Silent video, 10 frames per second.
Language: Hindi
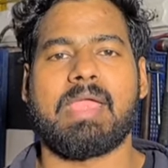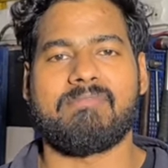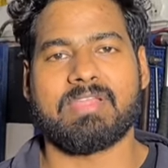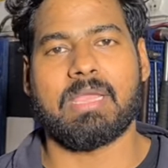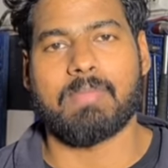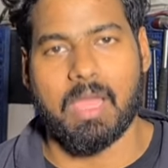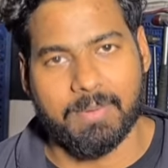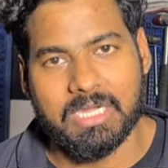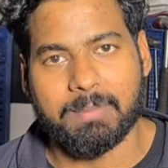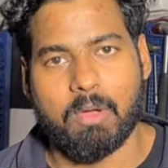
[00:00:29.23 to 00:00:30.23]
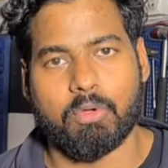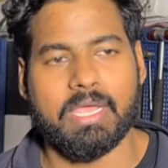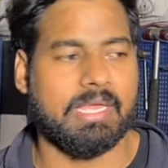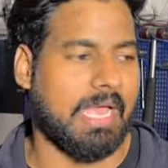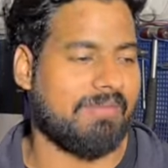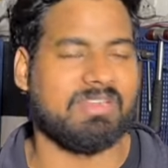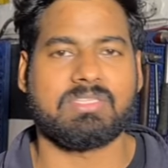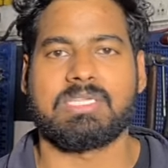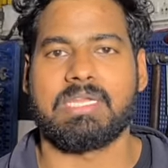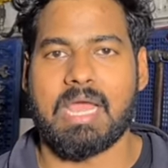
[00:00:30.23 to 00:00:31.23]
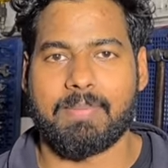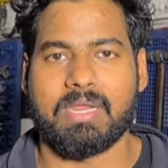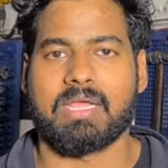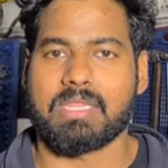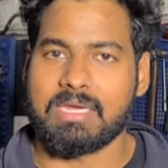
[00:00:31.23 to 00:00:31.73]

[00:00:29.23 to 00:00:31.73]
एवरेज आप नाप ही नहीं पाओगे एवरेज से नापने का